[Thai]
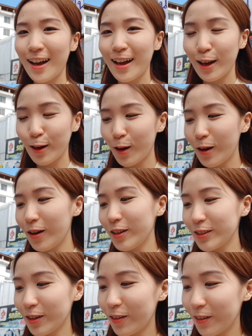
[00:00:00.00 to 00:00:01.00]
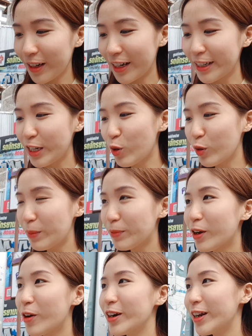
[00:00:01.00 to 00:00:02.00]
ค่ะก็จองนัดคิวเรีย
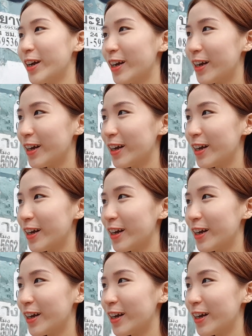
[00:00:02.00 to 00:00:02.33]
บร้อยนะ